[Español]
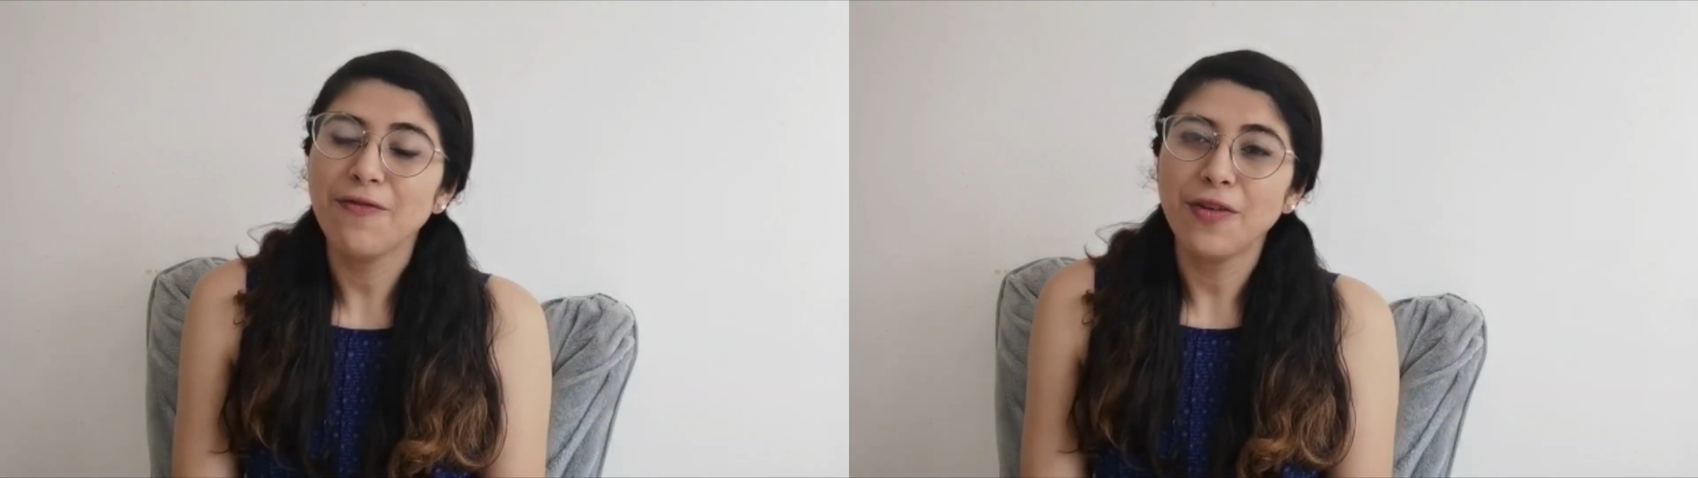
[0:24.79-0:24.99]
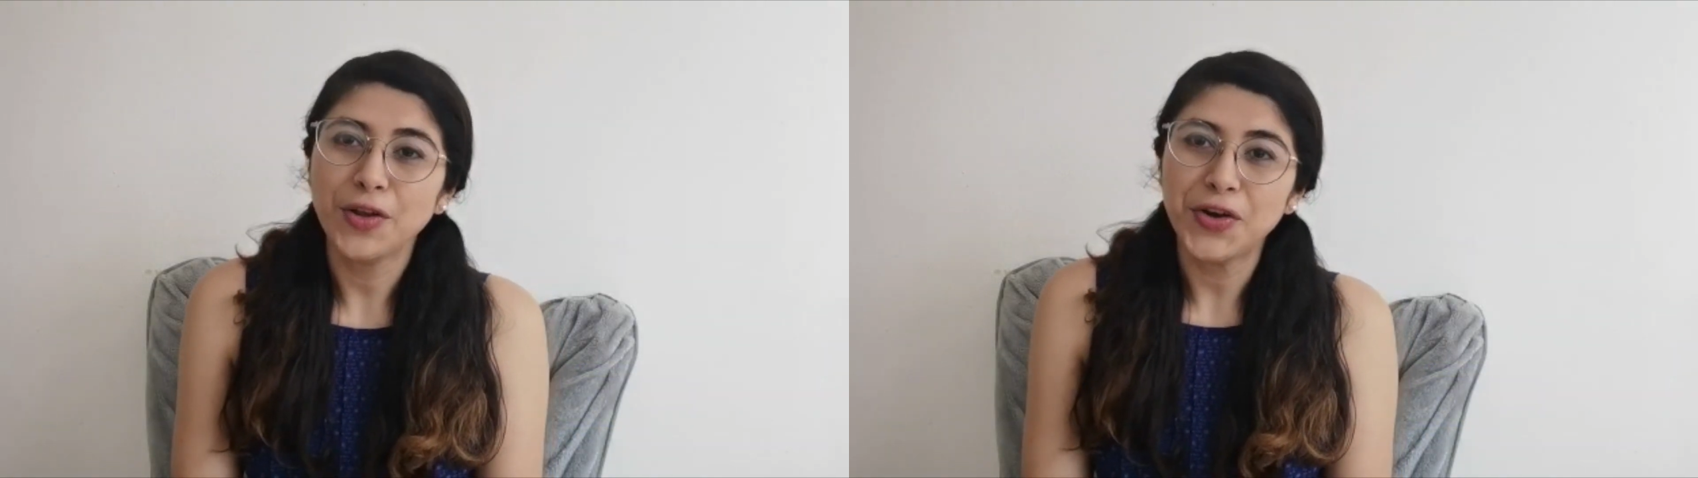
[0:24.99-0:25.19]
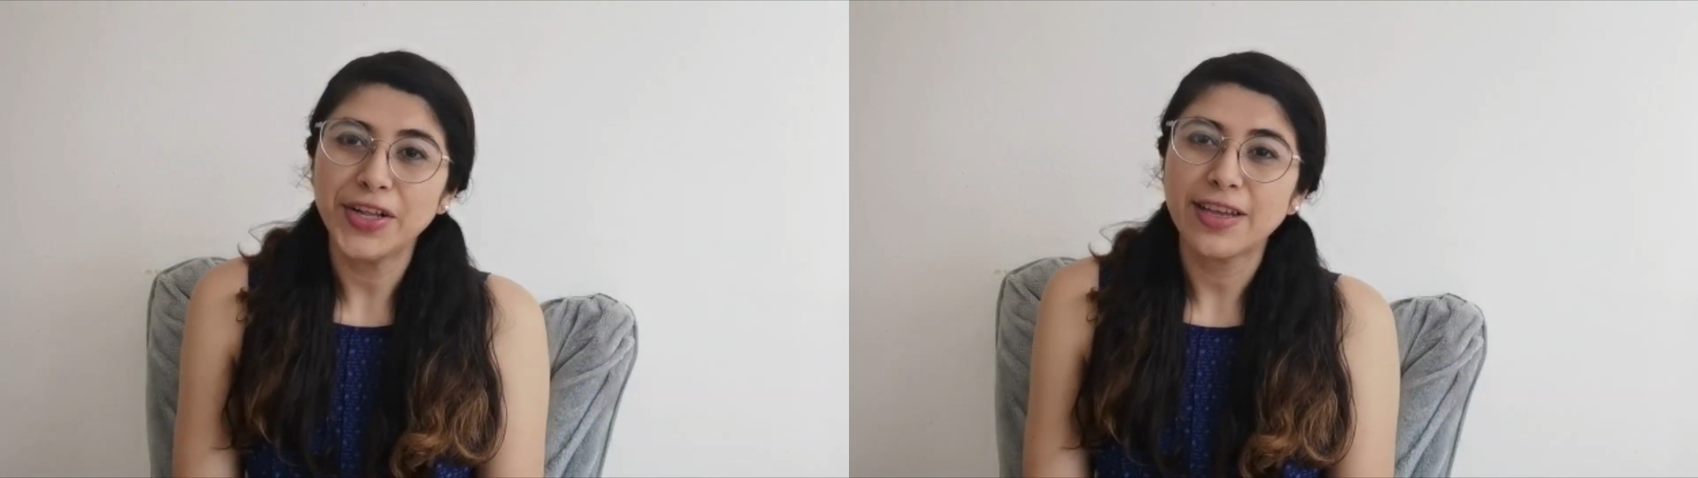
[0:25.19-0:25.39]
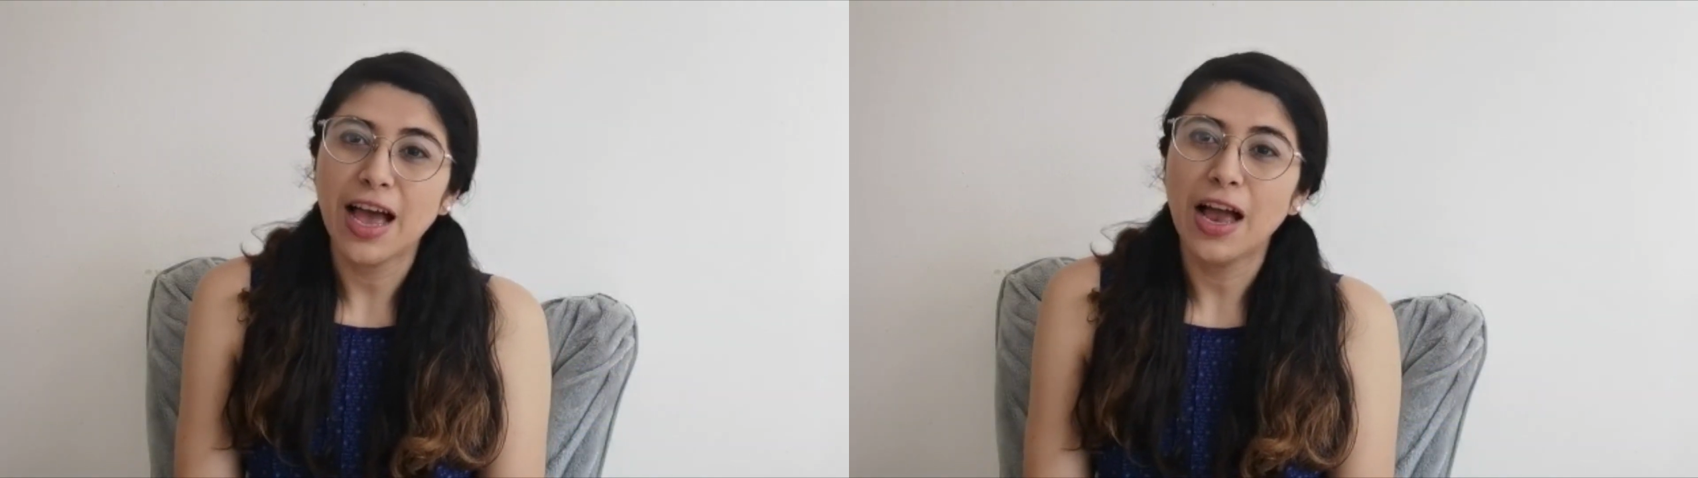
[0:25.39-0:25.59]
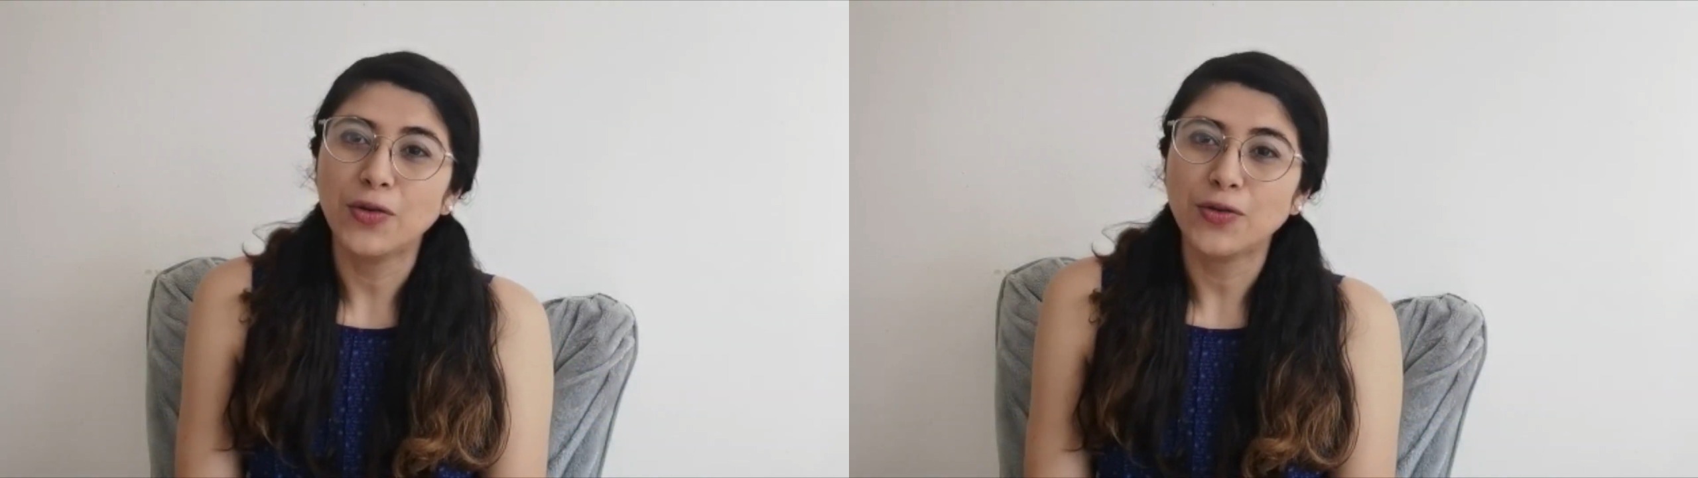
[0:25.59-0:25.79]
inferiores
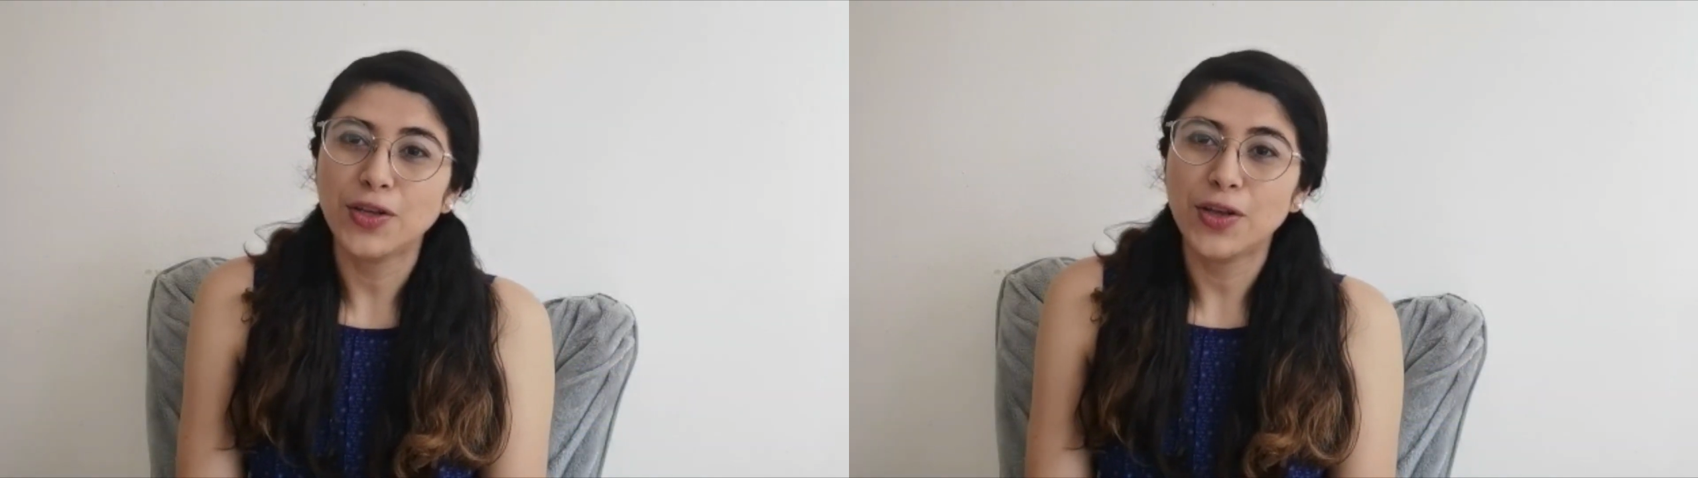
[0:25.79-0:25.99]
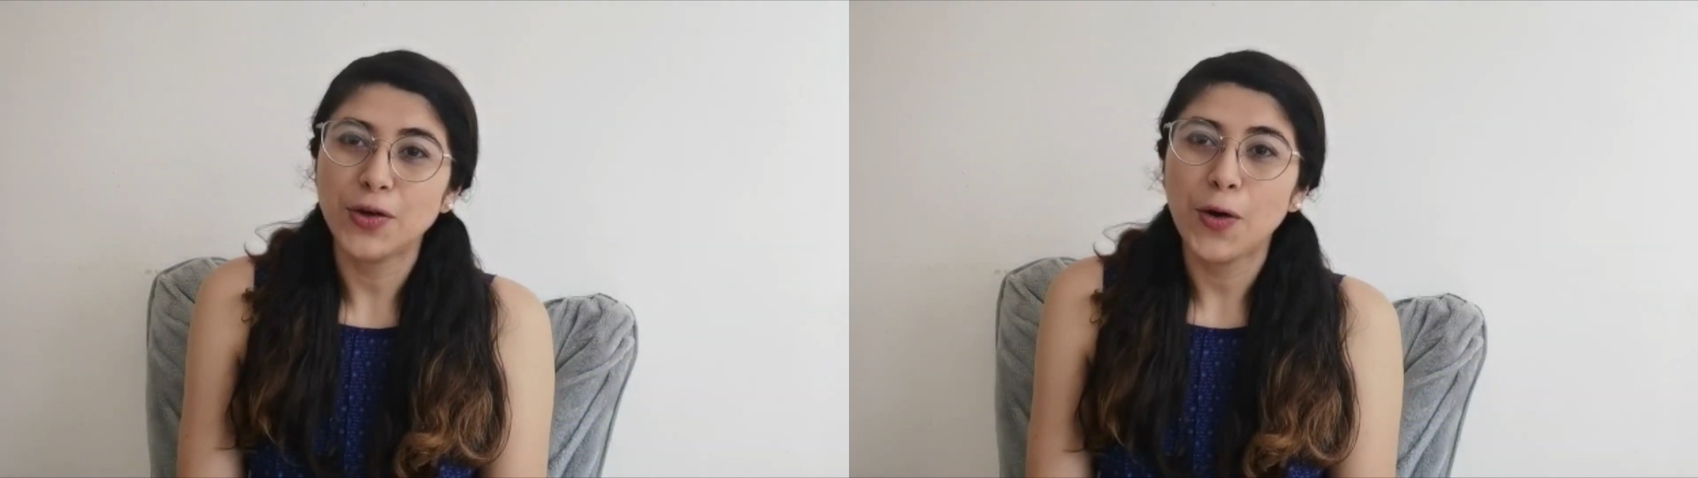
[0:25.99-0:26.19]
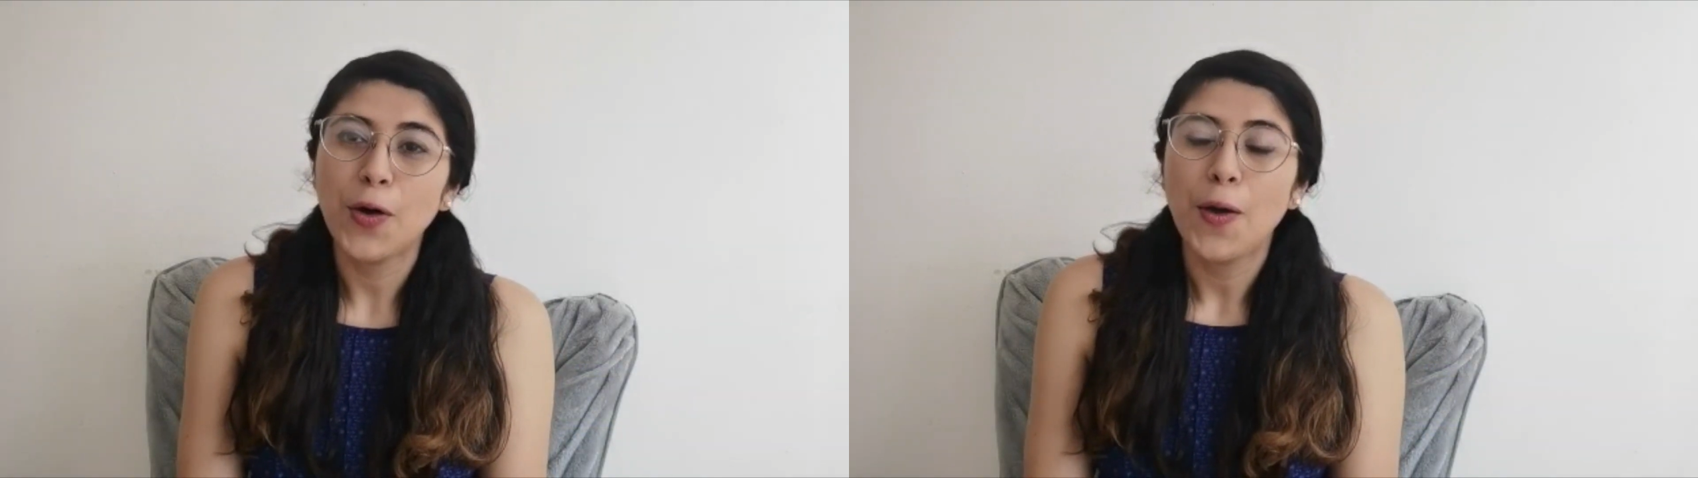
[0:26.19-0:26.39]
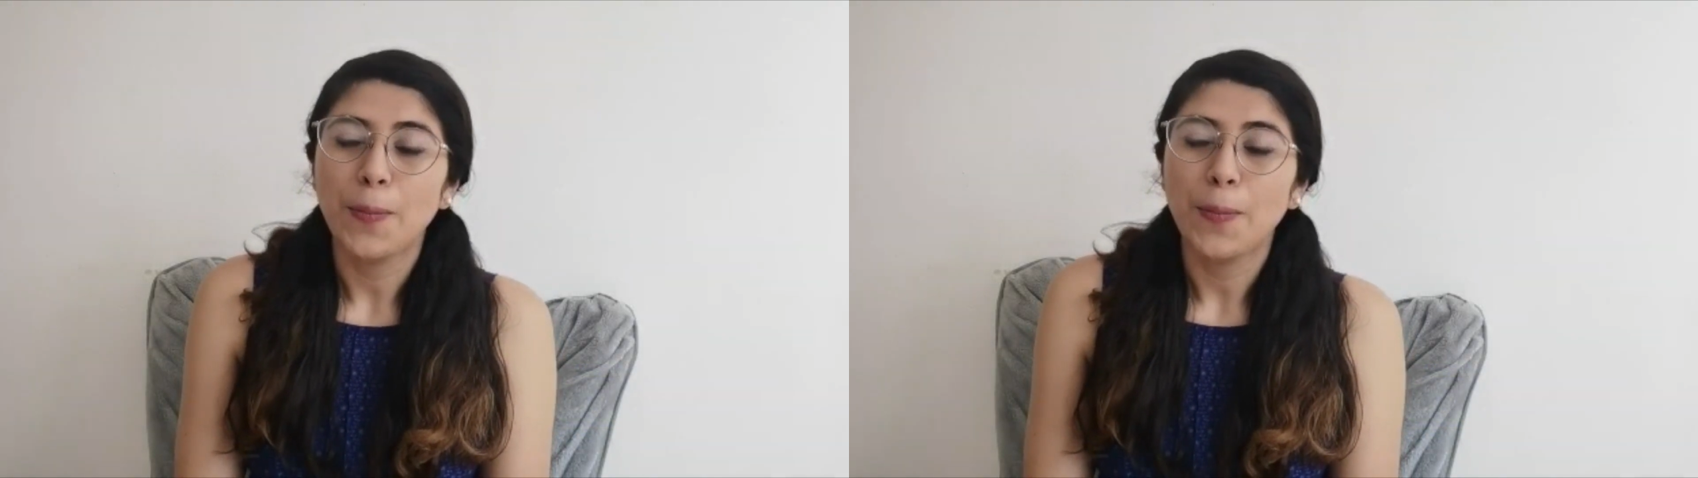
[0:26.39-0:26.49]
a los 5